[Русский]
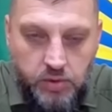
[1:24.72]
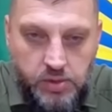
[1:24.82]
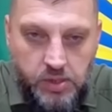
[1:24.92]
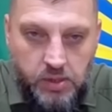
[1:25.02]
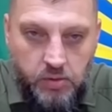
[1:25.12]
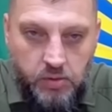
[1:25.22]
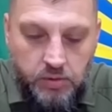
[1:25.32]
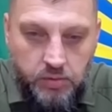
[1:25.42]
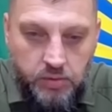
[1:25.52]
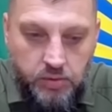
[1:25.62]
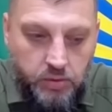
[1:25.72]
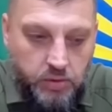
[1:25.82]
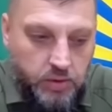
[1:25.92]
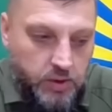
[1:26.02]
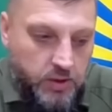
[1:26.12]
вторую неделю уже оно
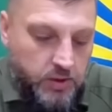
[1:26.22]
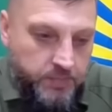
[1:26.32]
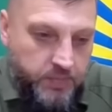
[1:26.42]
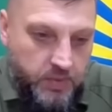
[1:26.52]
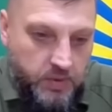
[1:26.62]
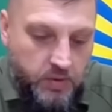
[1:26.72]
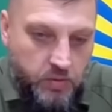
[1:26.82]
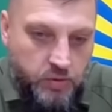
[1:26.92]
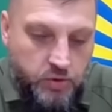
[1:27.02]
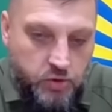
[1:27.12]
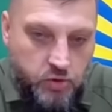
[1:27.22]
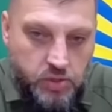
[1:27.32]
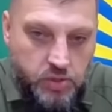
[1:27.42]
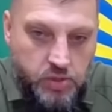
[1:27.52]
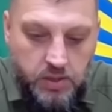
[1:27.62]
идет. Очень
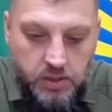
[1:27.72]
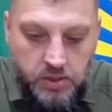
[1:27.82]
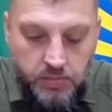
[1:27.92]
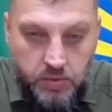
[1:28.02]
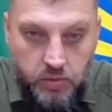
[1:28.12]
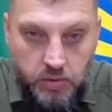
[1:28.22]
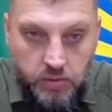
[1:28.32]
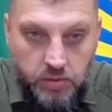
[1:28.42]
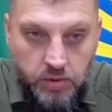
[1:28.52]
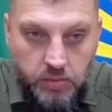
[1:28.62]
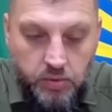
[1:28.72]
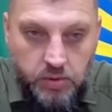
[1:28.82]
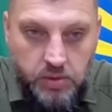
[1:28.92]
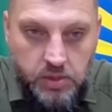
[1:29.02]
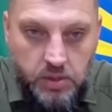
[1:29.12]
жестко, конечно, по городу не
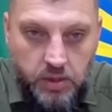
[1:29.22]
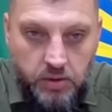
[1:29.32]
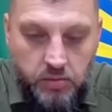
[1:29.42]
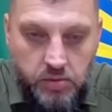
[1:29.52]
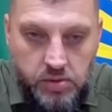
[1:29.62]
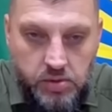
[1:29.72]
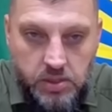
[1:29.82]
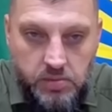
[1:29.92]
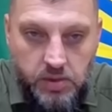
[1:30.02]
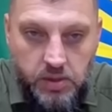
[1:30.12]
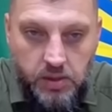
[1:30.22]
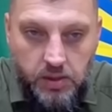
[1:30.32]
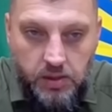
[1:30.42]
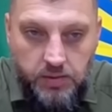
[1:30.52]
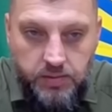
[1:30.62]
работают, стирают его с лица
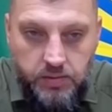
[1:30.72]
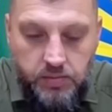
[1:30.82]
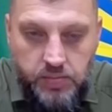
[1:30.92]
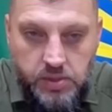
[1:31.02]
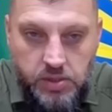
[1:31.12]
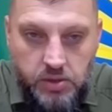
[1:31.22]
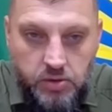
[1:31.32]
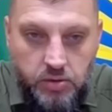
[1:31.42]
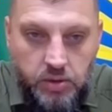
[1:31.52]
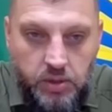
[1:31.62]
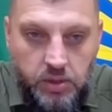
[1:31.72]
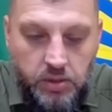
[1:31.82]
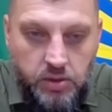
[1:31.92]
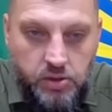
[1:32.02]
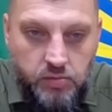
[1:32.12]
земли. Ну, сказать, что
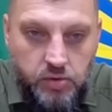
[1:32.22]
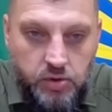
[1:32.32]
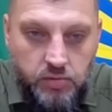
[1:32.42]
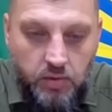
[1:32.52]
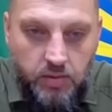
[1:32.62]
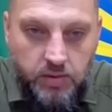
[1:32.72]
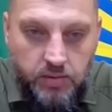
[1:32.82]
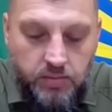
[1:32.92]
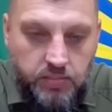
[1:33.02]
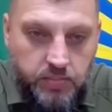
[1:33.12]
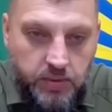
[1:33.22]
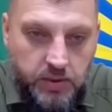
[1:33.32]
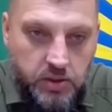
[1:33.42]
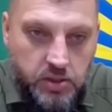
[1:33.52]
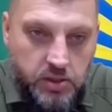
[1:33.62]
нет ничего живого, ну,
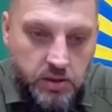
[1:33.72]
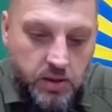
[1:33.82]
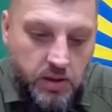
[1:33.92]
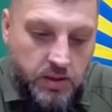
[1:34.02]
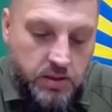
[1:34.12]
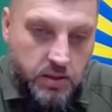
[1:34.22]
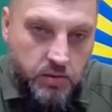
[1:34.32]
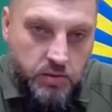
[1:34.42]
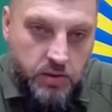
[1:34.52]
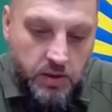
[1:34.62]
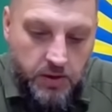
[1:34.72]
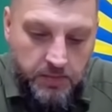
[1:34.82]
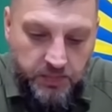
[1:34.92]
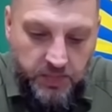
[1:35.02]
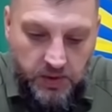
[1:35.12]
практически да, хотя люди
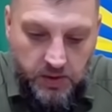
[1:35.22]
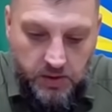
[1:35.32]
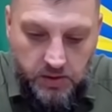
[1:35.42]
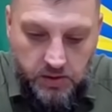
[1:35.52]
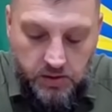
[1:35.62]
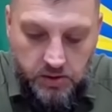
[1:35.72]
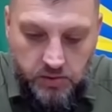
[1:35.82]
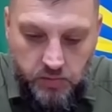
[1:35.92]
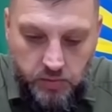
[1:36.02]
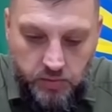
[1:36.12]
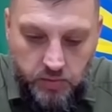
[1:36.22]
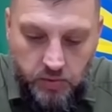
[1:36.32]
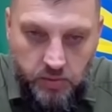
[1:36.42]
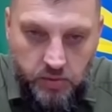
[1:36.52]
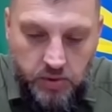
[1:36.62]
э, живут в
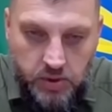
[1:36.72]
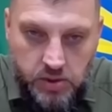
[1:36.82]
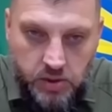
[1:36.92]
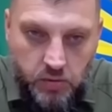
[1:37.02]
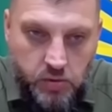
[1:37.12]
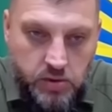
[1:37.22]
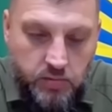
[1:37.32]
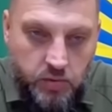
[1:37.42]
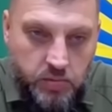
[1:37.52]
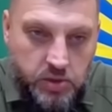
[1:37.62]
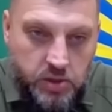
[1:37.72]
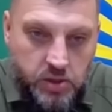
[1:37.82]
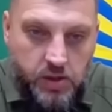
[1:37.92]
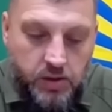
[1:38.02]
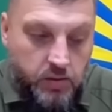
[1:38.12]
нем, люди остаются в нем, к
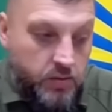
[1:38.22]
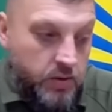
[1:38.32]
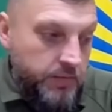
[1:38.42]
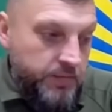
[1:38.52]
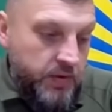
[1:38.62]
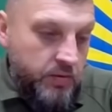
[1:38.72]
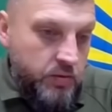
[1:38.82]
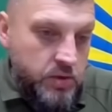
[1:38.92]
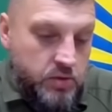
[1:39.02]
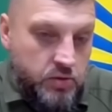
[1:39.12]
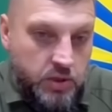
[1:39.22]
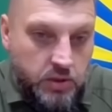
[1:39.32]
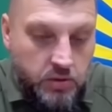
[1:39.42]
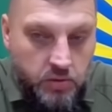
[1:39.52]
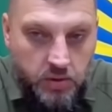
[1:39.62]
сожалению. И вот
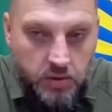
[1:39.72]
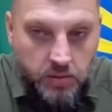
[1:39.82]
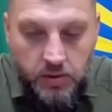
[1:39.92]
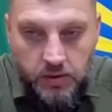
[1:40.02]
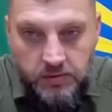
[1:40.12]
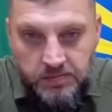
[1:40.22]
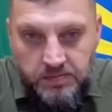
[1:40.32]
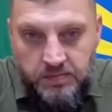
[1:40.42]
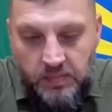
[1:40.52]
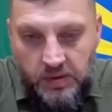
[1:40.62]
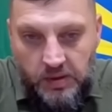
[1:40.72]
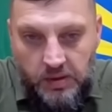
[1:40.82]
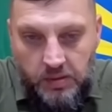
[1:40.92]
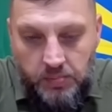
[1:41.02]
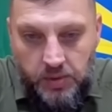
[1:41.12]
сюжет, который был
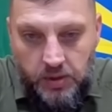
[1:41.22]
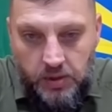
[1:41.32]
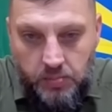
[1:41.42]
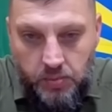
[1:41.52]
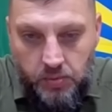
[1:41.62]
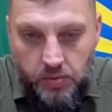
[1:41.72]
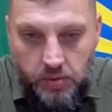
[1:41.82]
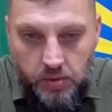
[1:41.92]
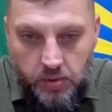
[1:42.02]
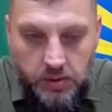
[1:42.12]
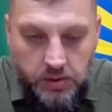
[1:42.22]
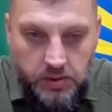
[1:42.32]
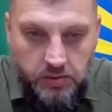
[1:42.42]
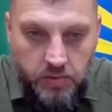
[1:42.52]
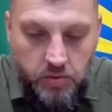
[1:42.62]
э, перед про
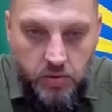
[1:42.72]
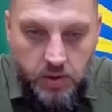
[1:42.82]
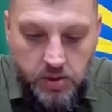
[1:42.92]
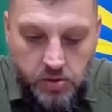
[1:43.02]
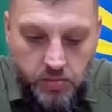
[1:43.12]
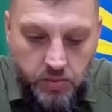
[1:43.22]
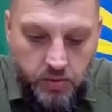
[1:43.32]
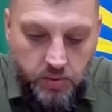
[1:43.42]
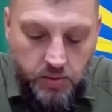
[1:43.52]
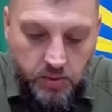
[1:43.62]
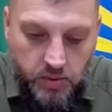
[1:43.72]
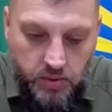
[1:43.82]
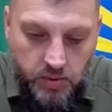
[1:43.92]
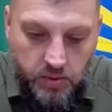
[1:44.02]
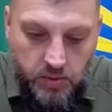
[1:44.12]
а, эвакуацию,
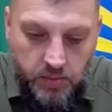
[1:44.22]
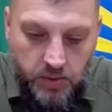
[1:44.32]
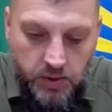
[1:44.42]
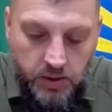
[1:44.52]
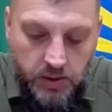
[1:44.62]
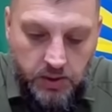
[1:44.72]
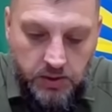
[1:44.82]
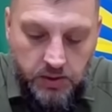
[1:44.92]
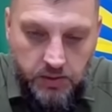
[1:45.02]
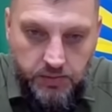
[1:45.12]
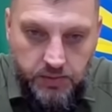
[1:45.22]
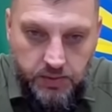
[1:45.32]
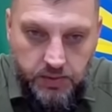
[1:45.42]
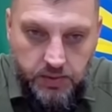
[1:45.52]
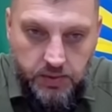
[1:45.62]
про белых ангелов,
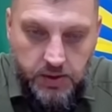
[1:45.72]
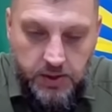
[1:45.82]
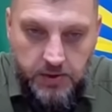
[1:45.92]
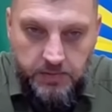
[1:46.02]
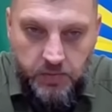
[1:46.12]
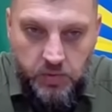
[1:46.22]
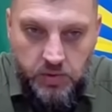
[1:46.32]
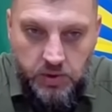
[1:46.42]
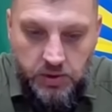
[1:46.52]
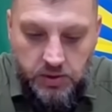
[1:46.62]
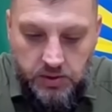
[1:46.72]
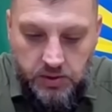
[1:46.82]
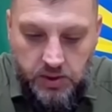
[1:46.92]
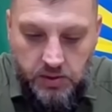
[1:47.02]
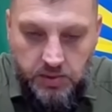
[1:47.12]
э, ну,
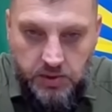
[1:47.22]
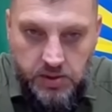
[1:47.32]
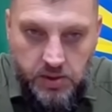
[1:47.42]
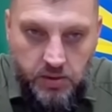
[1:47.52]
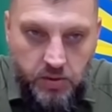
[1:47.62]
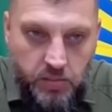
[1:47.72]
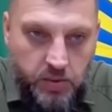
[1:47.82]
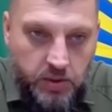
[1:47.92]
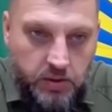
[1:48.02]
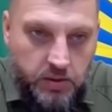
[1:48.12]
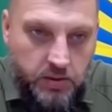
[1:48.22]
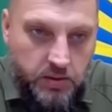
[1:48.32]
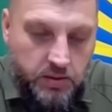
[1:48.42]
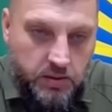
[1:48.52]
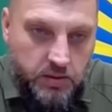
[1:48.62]
знаете, как бы то знаю ребят
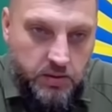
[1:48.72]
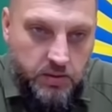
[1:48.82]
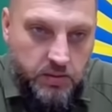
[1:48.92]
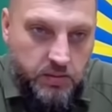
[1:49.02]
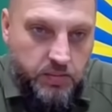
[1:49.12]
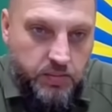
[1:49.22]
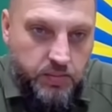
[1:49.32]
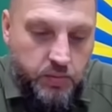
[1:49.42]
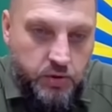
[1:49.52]
э,